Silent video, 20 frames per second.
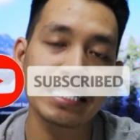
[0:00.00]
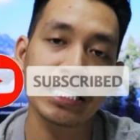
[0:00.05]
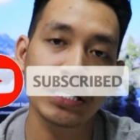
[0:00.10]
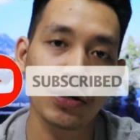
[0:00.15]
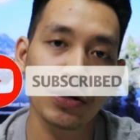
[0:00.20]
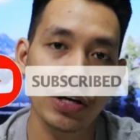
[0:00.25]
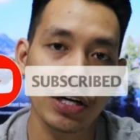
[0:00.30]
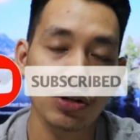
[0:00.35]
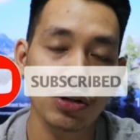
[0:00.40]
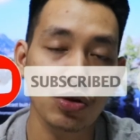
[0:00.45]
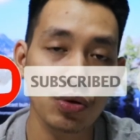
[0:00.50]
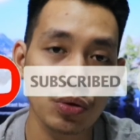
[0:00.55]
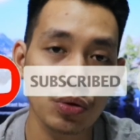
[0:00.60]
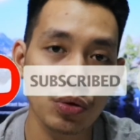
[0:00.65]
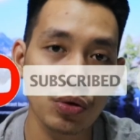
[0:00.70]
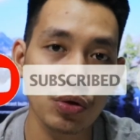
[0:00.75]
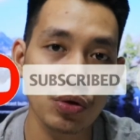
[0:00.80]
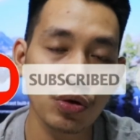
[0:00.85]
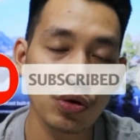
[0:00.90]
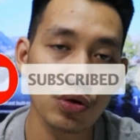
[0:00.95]
Cio
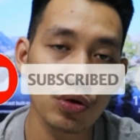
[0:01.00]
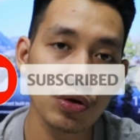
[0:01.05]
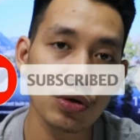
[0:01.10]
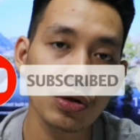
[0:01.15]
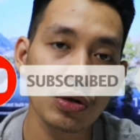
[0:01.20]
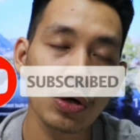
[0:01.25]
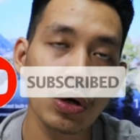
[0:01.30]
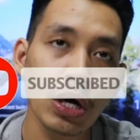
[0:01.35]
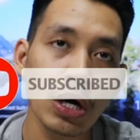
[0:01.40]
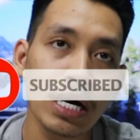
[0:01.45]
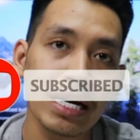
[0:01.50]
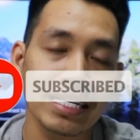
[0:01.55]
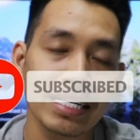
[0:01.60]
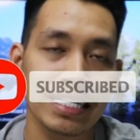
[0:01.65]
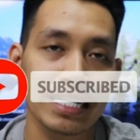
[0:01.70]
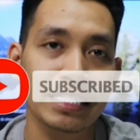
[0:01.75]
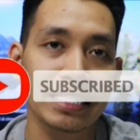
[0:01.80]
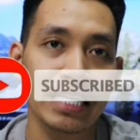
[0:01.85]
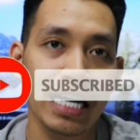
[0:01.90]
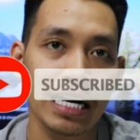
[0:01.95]
itu
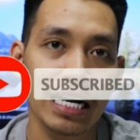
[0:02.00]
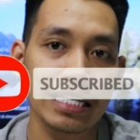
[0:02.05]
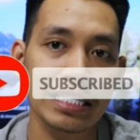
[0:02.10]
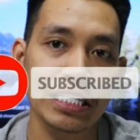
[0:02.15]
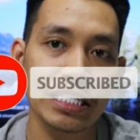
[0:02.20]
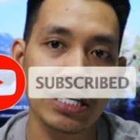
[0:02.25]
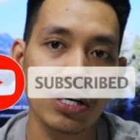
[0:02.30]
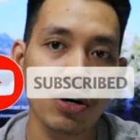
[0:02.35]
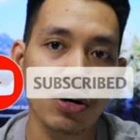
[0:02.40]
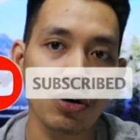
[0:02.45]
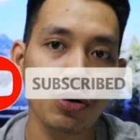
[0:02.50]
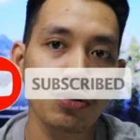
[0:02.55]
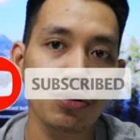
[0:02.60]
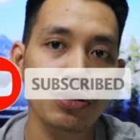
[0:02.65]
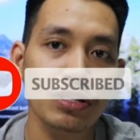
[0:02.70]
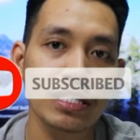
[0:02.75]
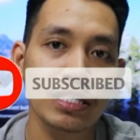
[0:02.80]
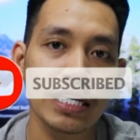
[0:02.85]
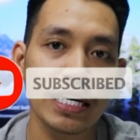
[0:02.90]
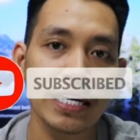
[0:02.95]
sejak Cio
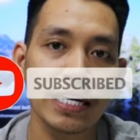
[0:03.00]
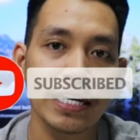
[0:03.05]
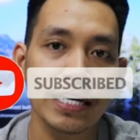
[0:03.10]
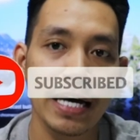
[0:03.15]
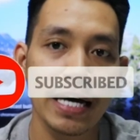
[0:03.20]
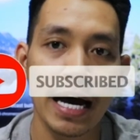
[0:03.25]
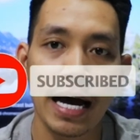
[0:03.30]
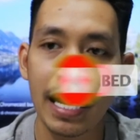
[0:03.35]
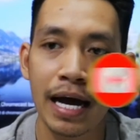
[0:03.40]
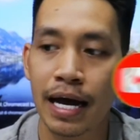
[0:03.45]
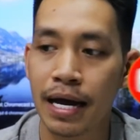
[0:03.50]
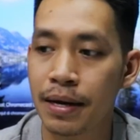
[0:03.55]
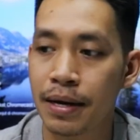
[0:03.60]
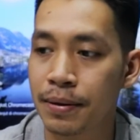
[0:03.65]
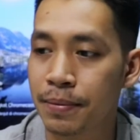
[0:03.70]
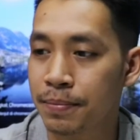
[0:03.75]
usia...